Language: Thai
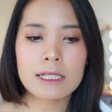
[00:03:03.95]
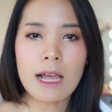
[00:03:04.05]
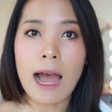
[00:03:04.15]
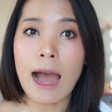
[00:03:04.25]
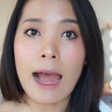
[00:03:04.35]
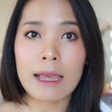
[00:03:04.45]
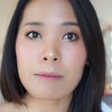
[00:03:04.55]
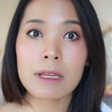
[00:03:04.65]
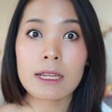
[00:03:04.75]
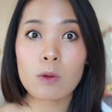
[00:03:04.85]
ชาย
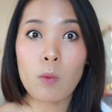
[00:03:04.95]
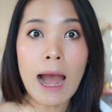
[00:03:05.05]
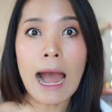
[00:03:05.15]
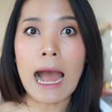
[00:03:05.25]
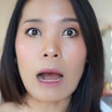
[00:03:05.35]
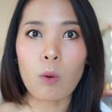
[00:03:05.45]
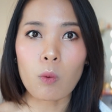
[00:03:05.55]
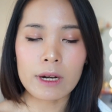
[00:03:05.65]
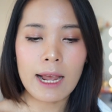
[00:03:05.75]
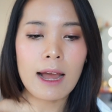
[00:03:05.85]
ไม่ได้วาว
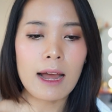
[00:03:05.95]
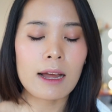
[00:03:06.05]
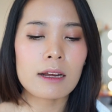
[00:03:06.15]
นะคะ